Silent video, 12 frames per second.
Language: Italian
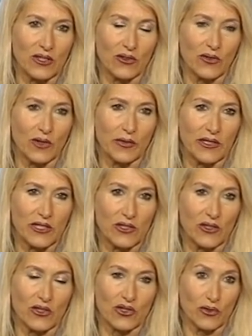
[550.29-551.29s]
in alcune
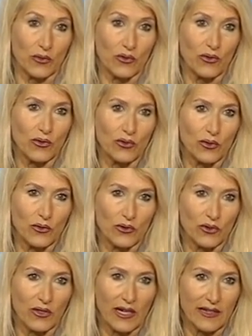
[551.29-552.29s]
abitazioni che sono molto
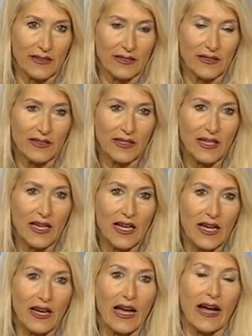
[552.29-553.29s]
molto grandi,
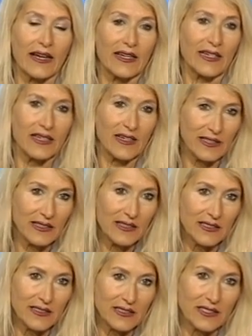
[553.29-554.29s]
anche
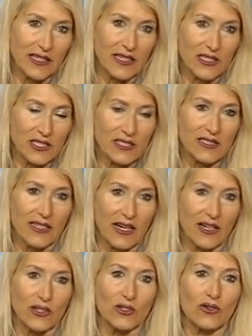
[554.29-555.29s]
lì se
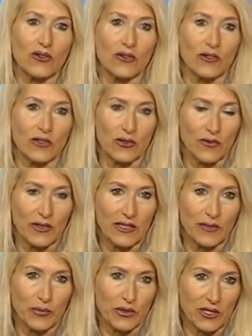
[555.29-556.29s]
necessario eh,
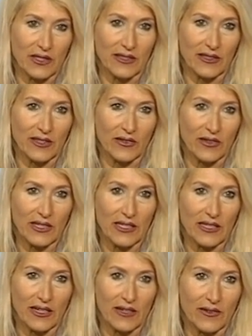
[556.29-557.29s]
dovete, potete
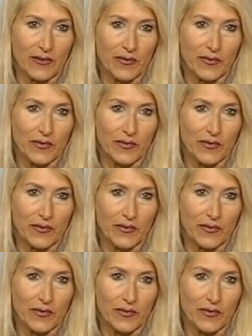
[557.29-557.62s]
intervenire.